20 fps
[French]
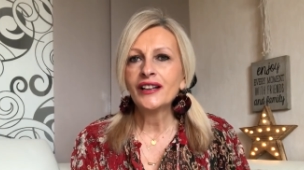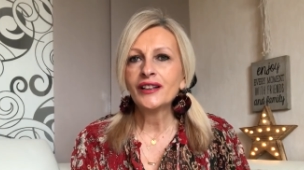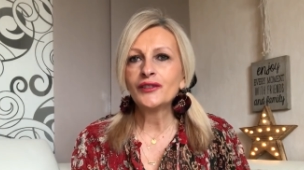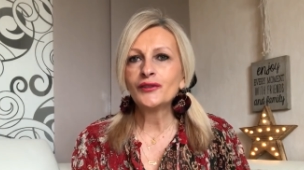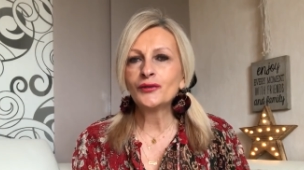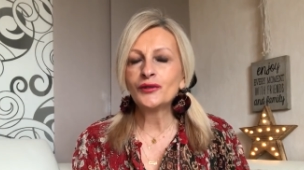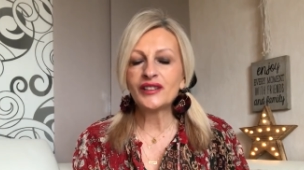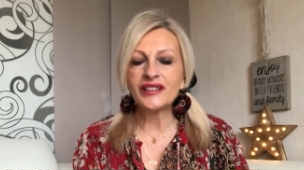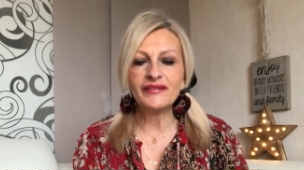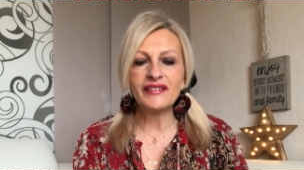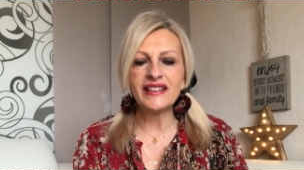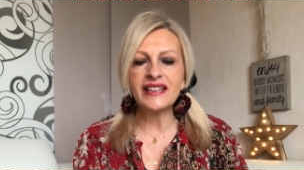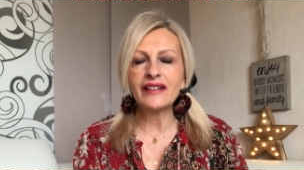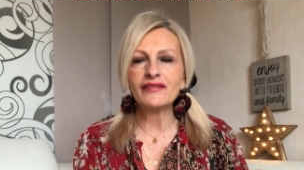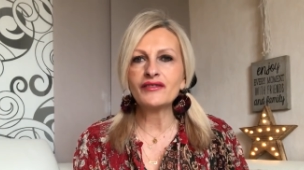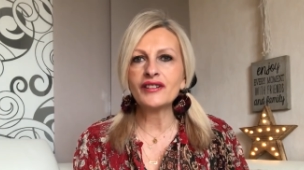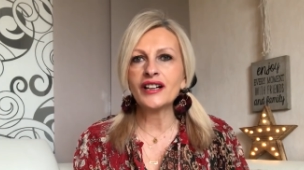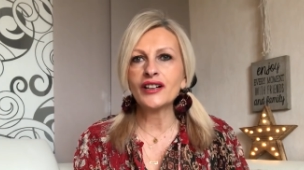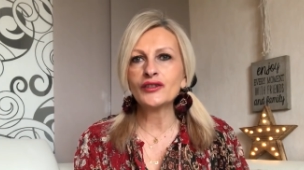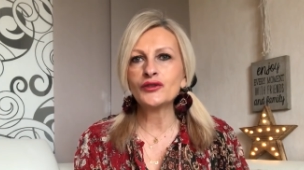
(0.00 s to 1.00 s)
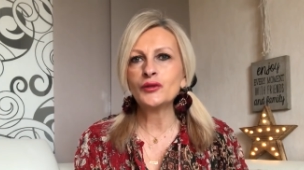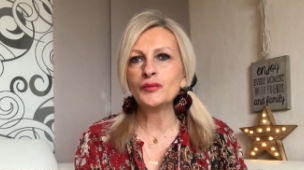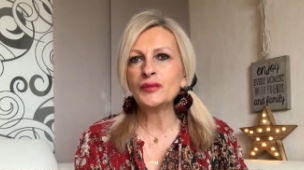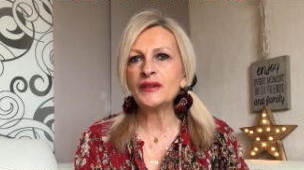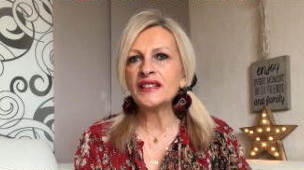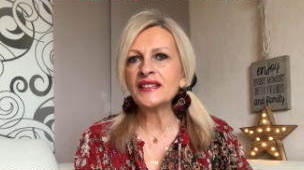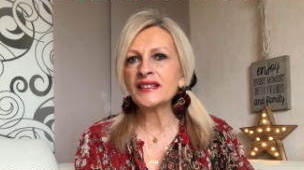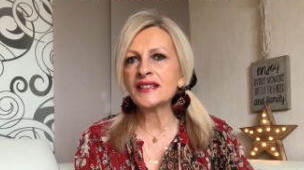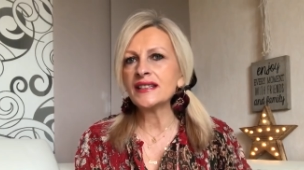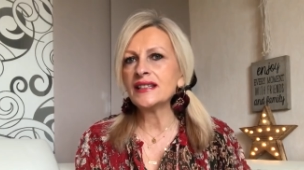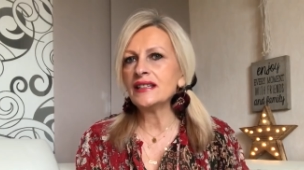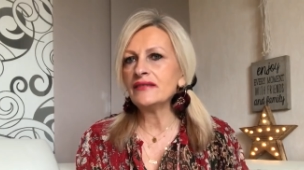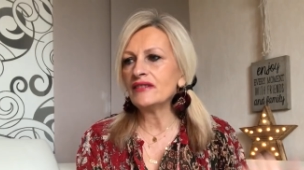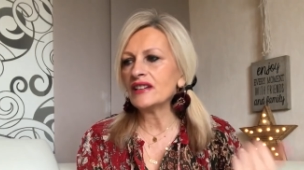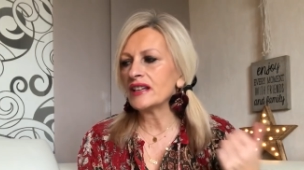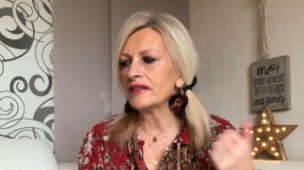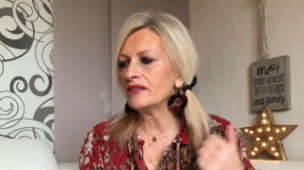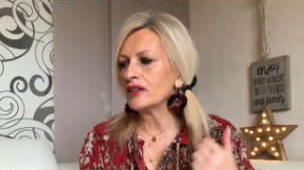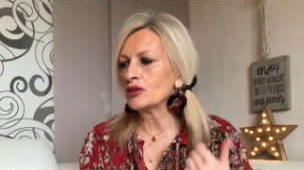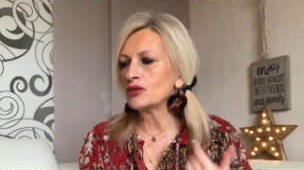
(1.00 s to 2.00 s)
Donc il va y avoir du Pinky, il va
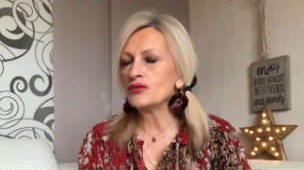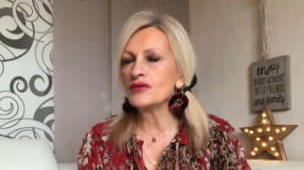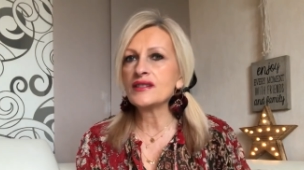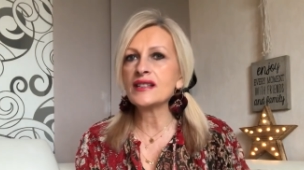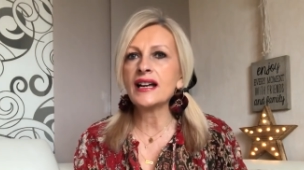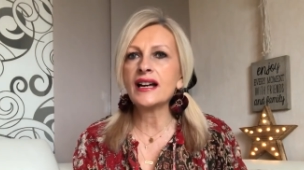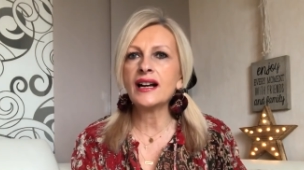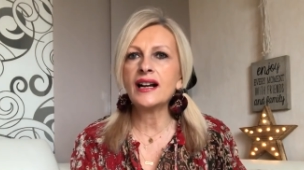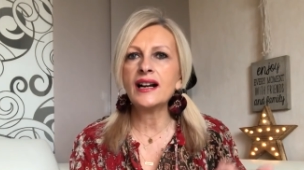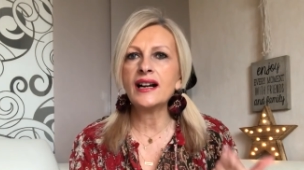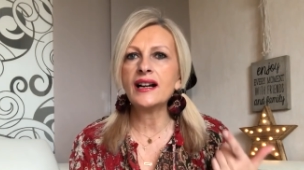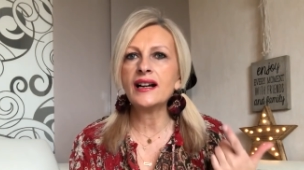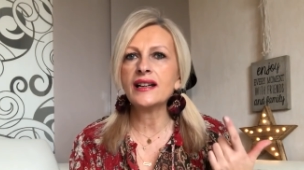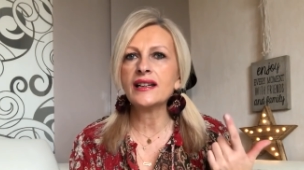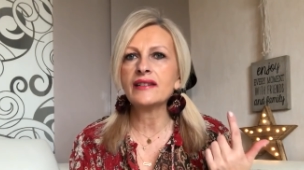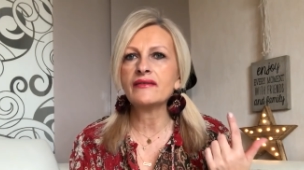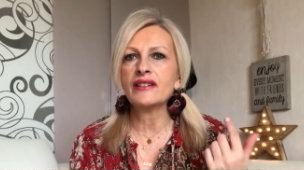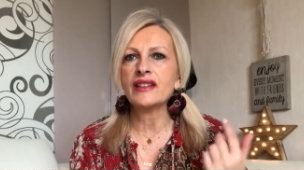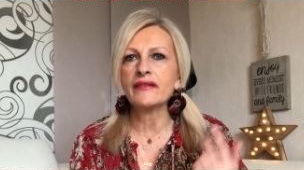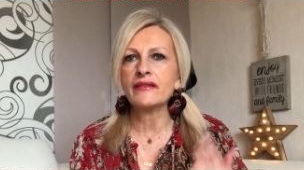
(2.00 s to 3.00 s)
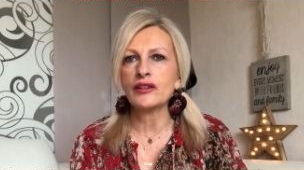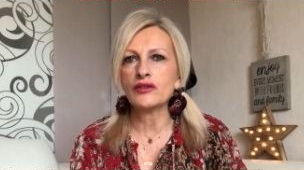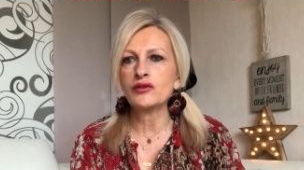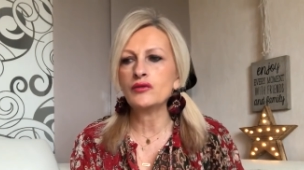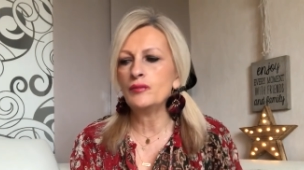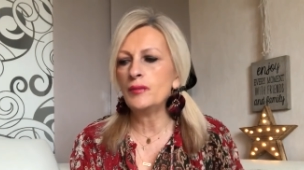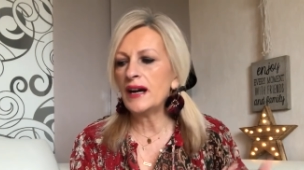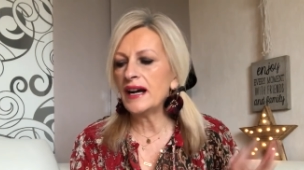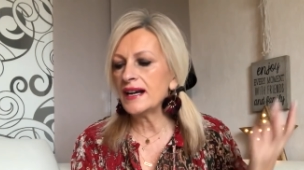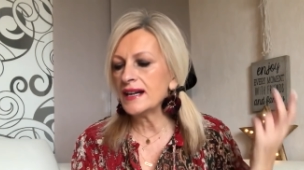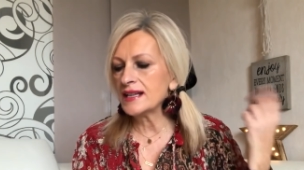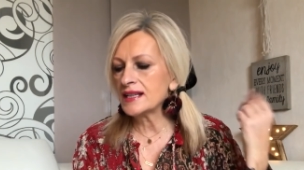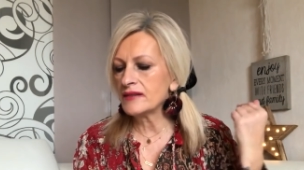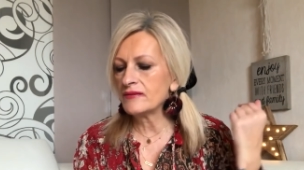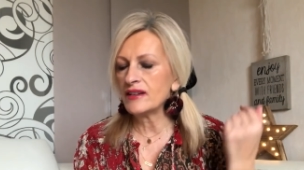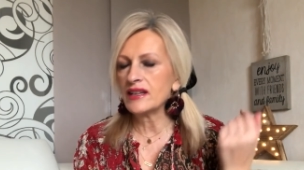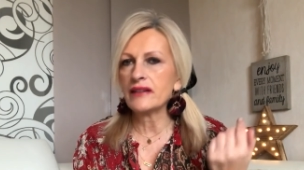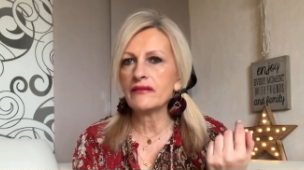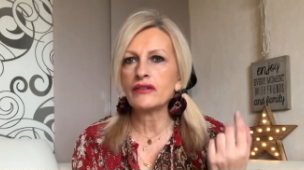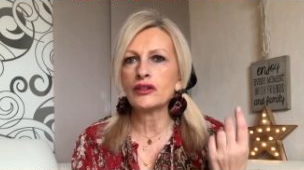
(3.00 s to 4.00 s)
y avoir du Zara, il va y avoir du Bash, il
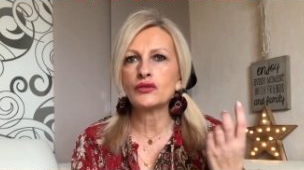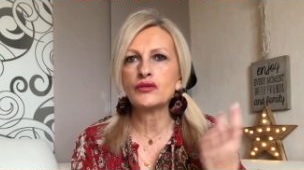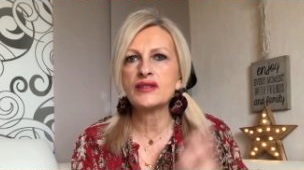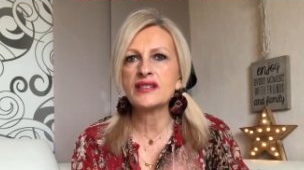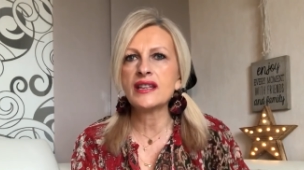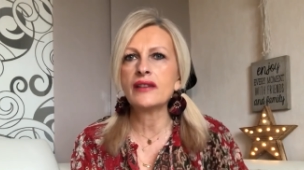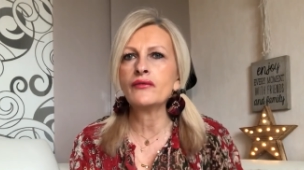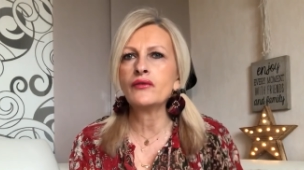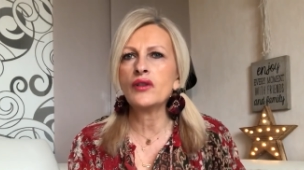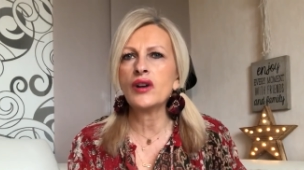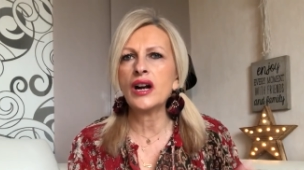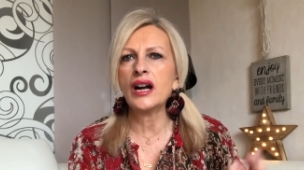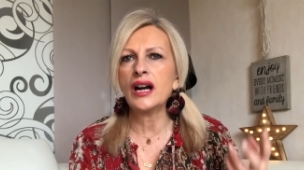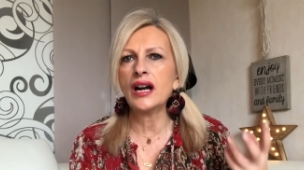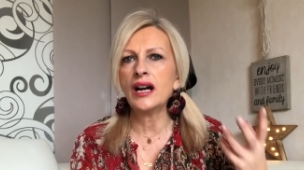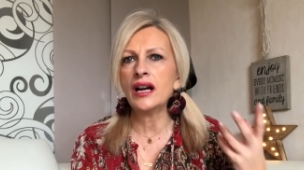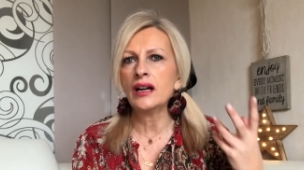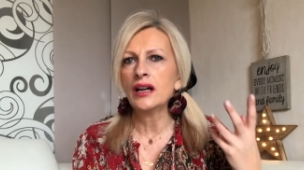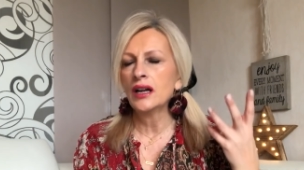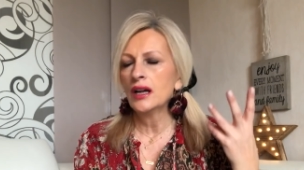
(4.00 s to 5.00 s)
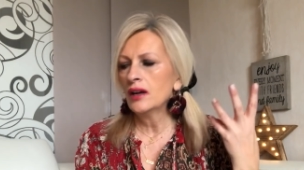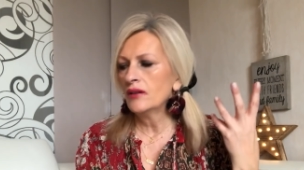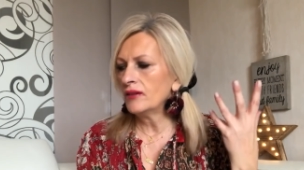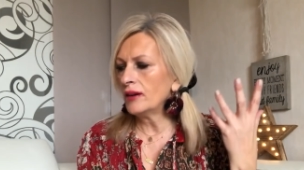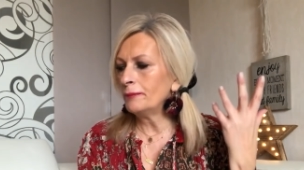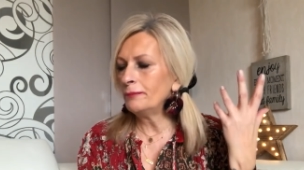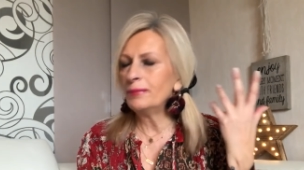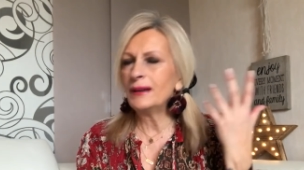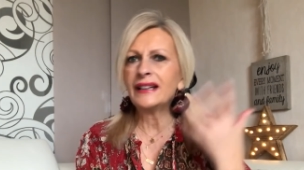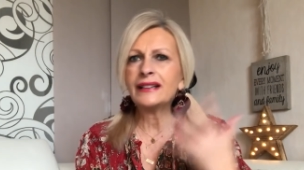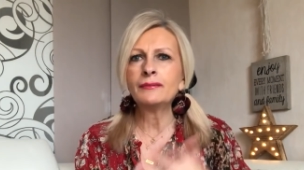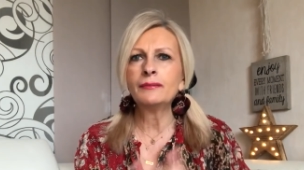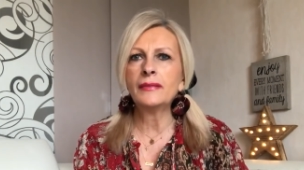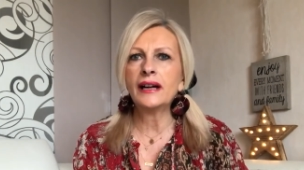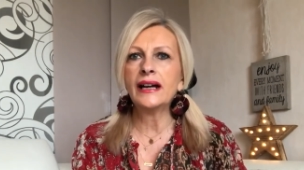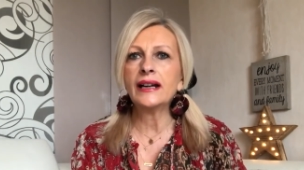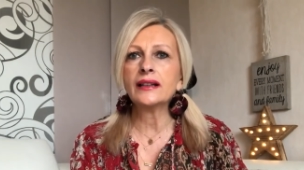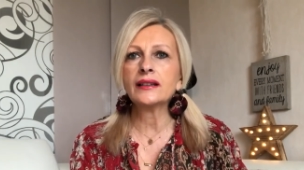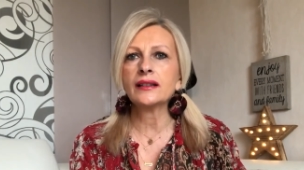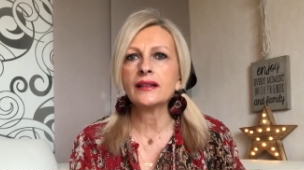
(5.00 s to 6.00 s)
va y avoir du Sephora, enfin plein de
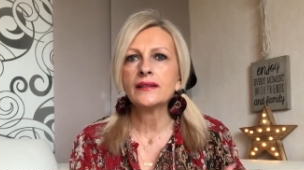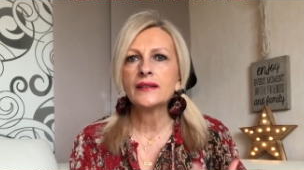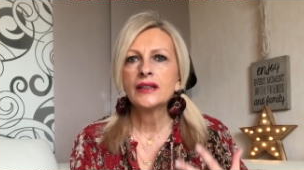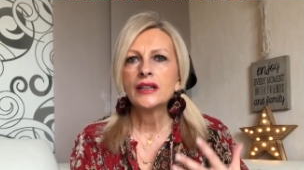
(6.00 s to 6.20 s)
marques.